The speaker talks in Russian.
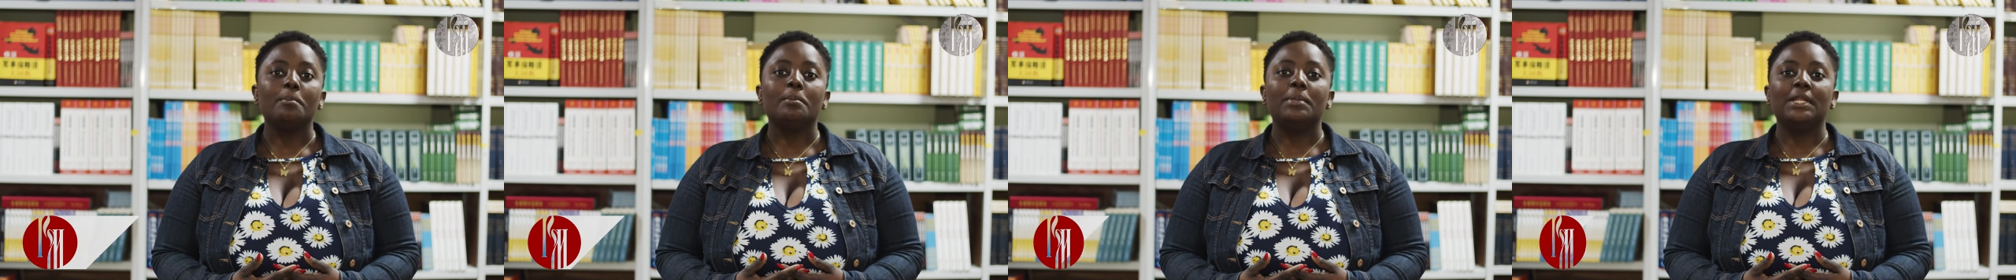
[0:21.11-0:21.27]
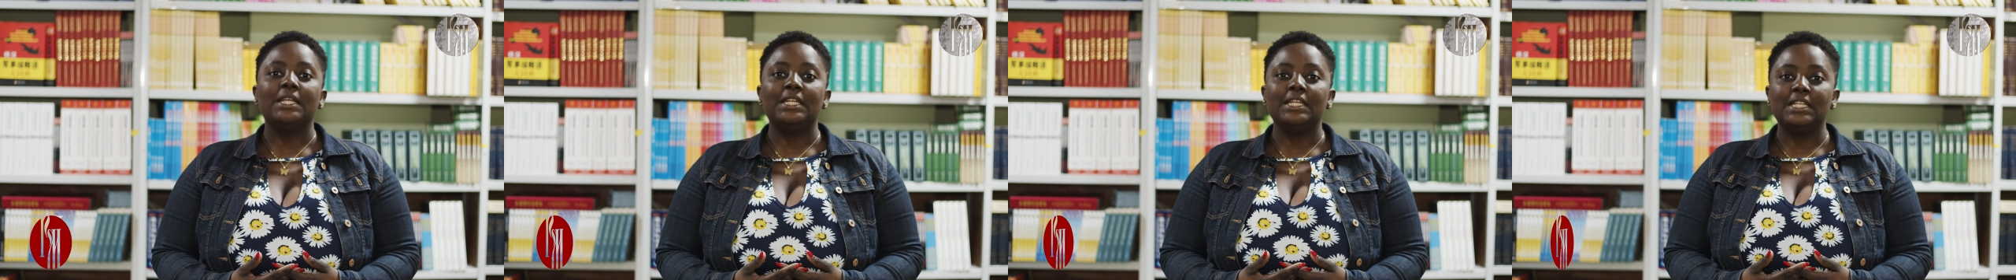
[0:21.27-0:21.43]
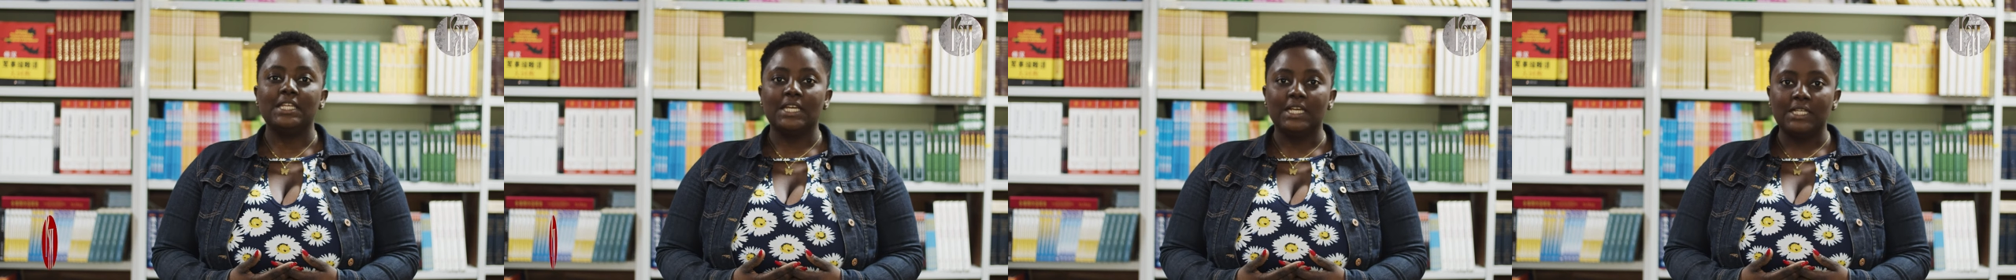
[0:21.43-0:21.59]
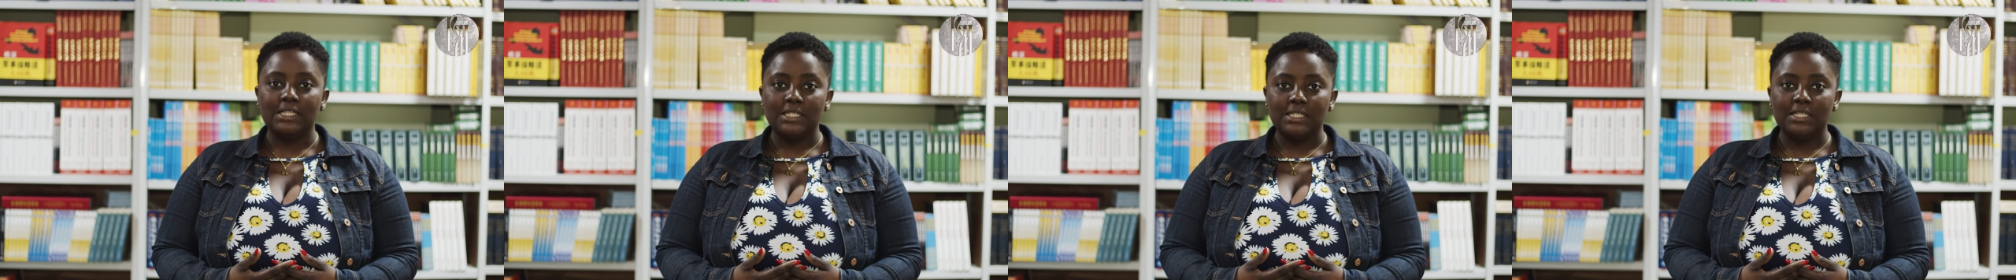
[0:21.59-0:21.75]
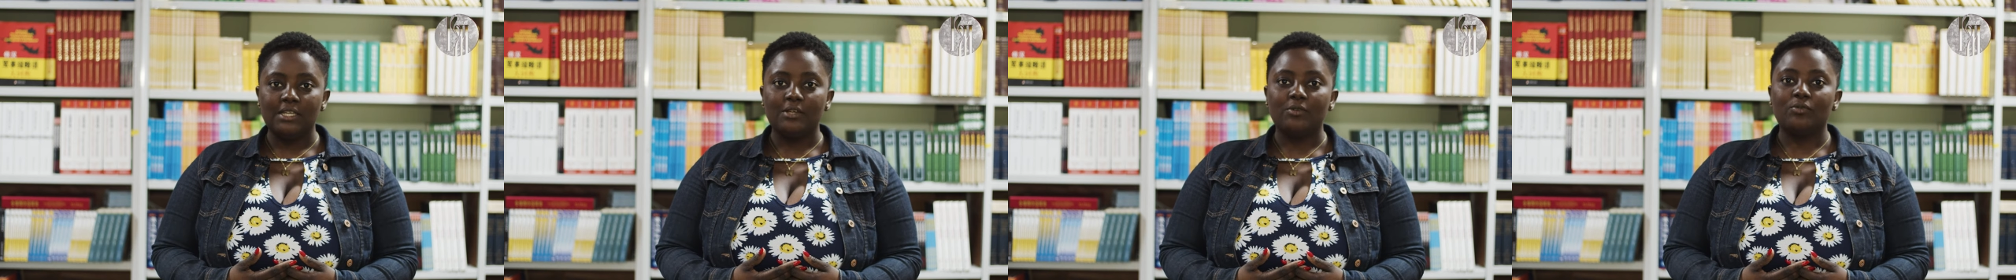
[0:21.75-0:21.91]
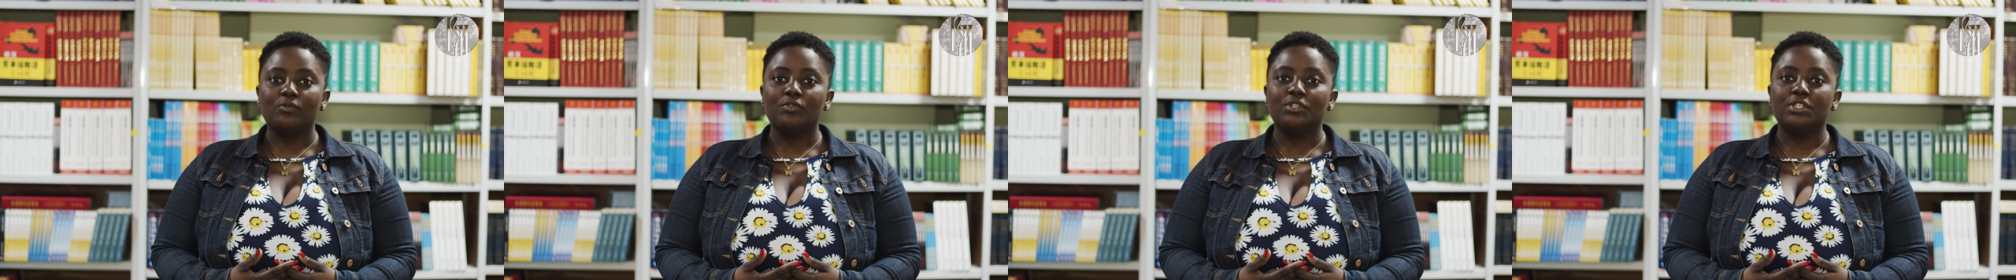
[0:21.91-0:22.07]

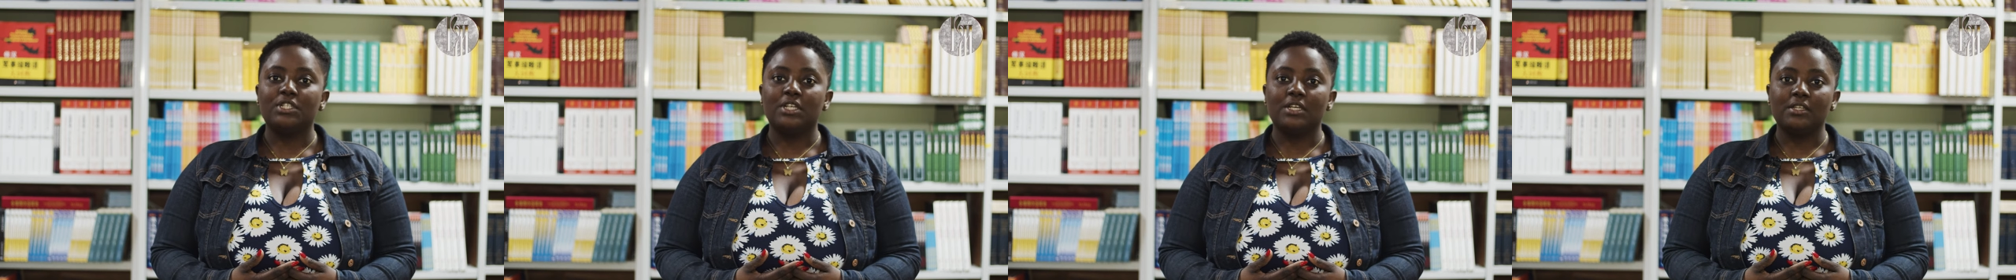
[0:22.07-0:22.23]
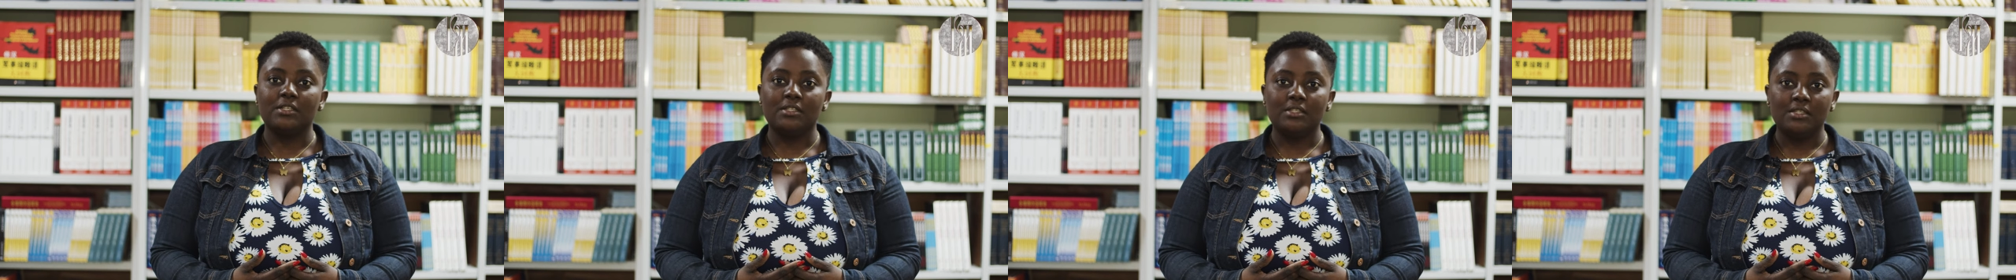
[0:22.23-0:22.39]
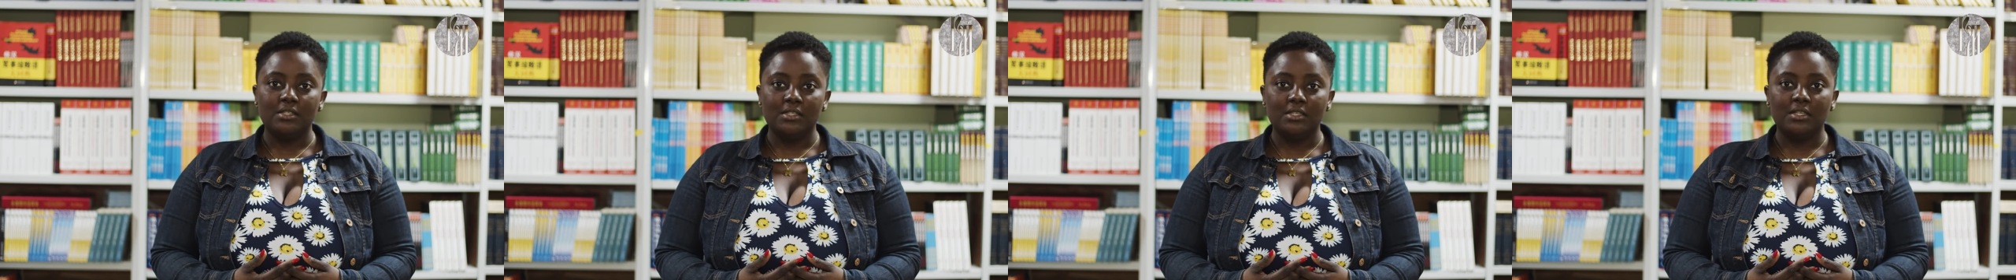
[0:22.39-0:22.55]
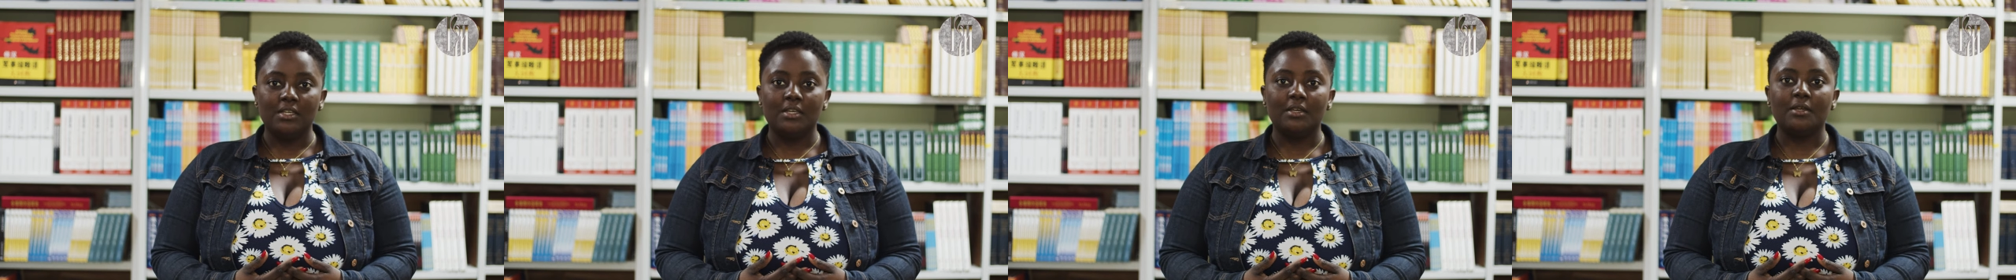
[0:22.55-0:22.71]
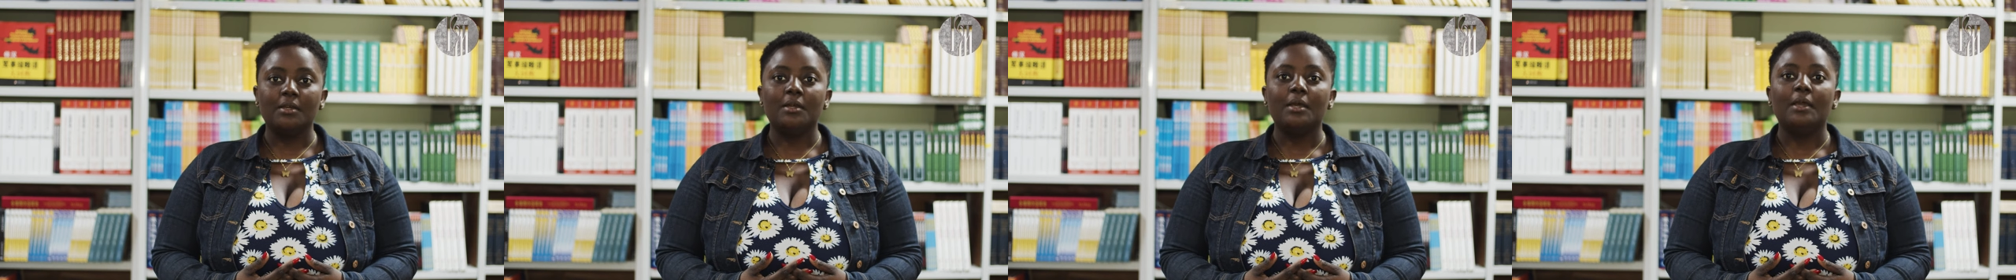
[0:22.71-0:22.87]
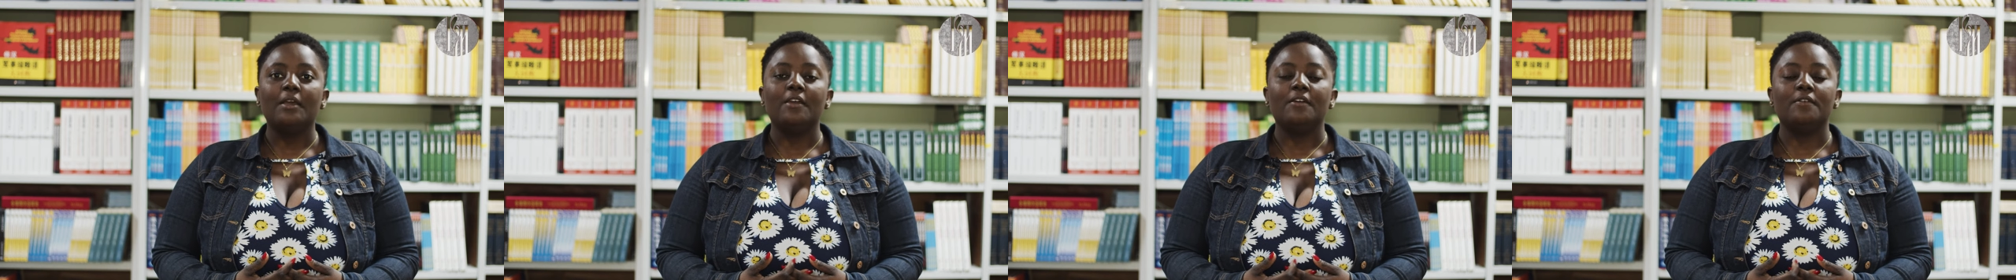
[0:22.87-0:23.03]
принять
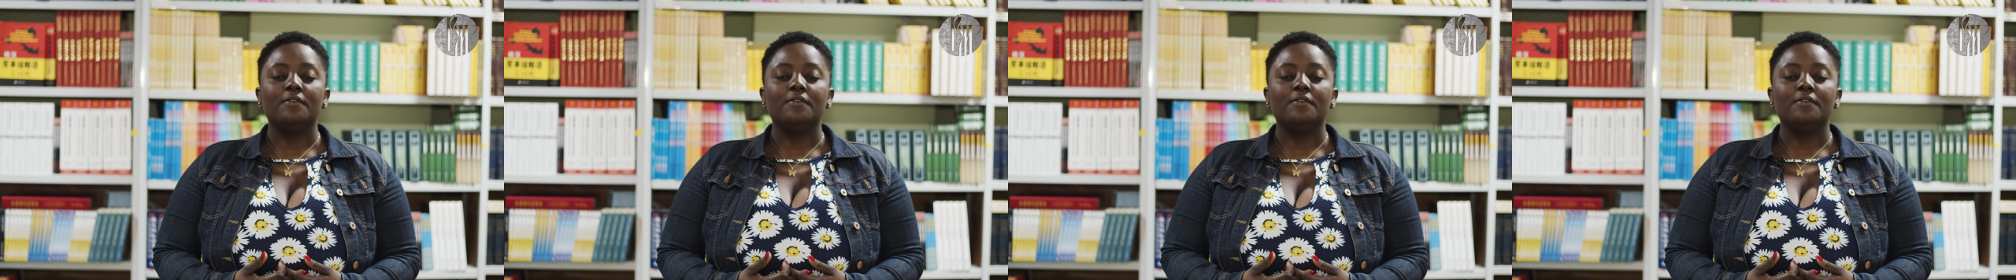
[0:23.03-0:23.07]
участие